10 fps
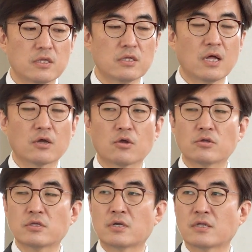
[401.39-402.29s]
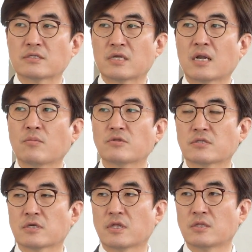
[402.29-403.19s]
이낙연이라는 사람
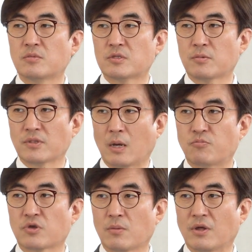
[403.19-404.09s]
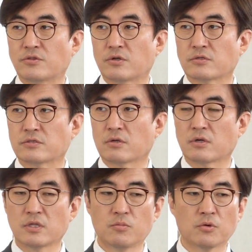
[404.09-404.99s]
자체에 대한 이미지만 나쁘게 만들었어요.
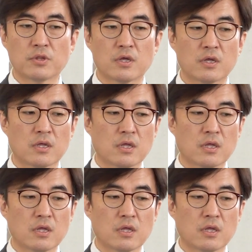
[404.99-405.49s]
이번에